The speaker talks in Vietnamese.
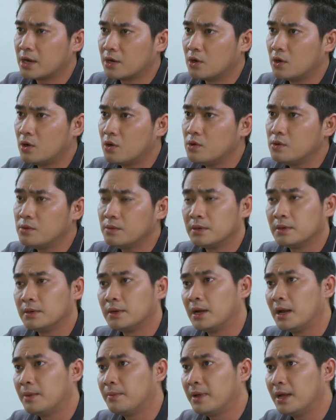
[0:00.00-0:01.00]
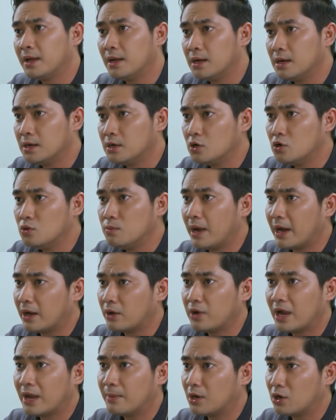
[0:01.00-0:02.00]
Con nàng cố đem cái ơn cứu
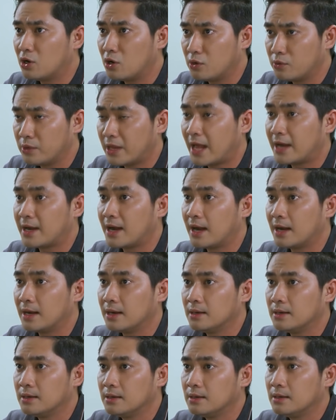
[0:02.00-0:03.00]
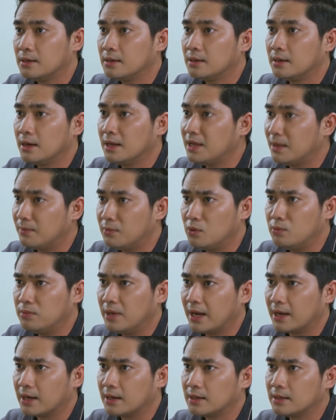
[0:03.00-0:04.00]
mạng của hai mẹ con cô ta ra để nhầm
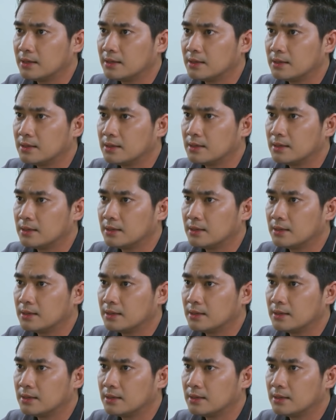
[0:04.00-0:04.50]
lung lạc cô ấy